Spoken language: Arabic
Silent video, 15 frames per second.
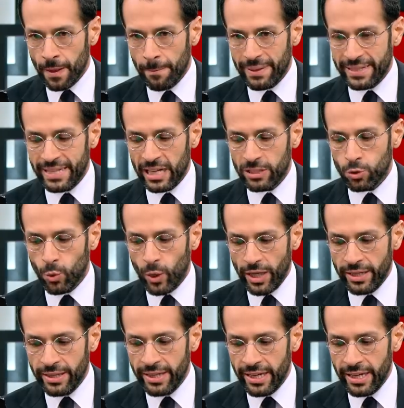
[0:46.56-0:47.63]
بدك
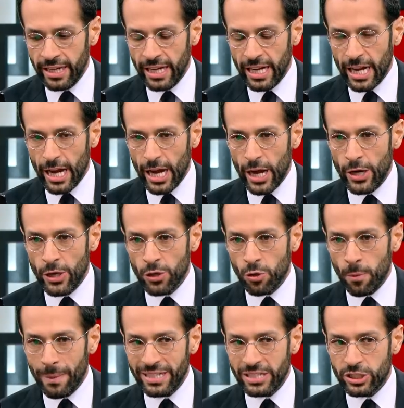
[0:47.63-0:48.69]
توعدني
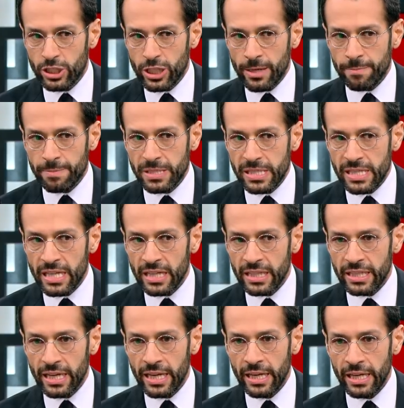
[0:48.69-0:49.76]
إنه ما تجيب
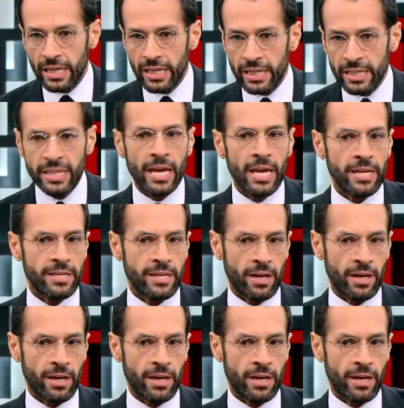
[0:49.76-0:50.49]
سيرتي نهائياً